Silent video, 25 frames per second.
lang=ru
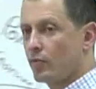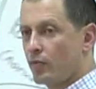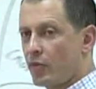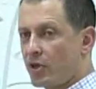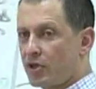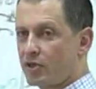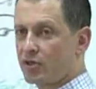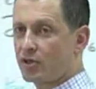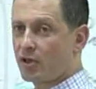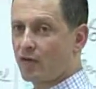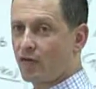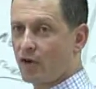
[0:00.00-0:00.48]

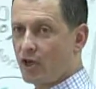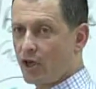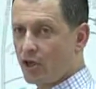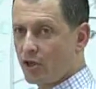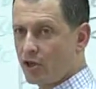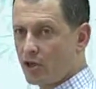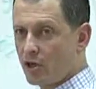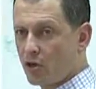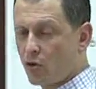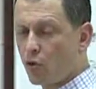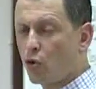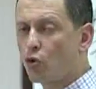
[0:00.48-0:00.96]

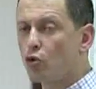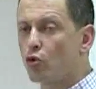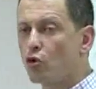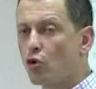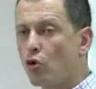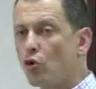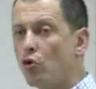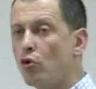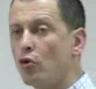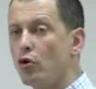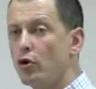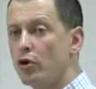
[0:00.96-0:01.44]
представление о
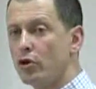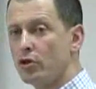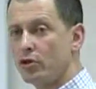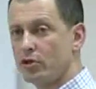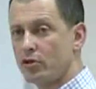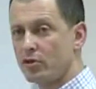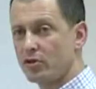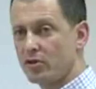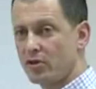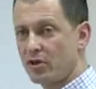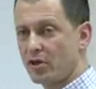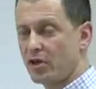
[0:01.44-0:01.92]
другой
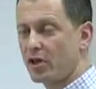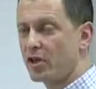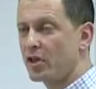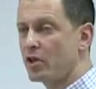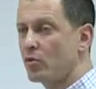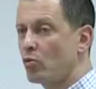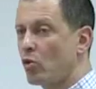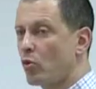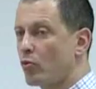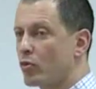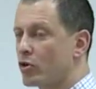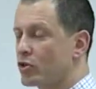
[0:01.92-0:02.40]
личности?
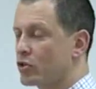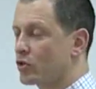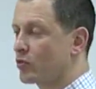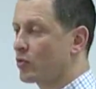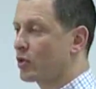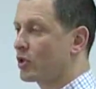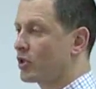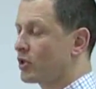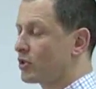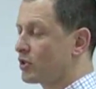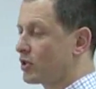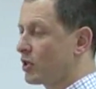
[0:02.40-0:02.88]
Каким образом
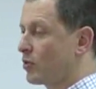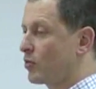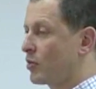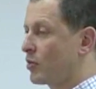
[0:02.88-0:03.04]
эта самая